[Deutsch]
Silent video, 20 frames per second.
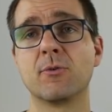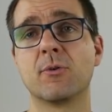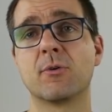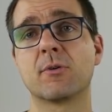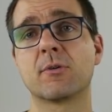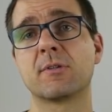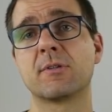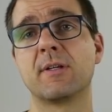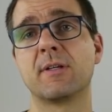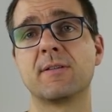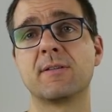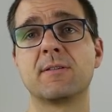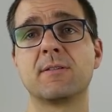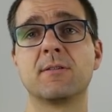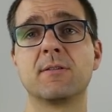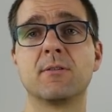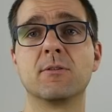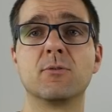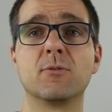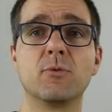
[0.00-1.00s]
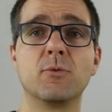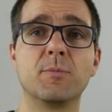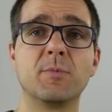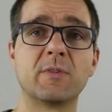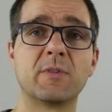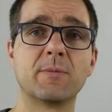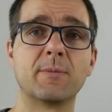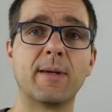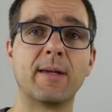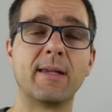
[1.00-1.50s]
noch das äh,
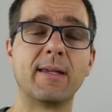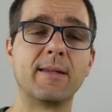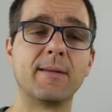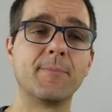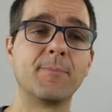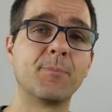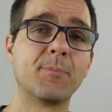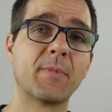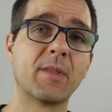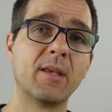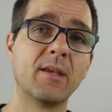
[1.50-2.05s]
Typ 2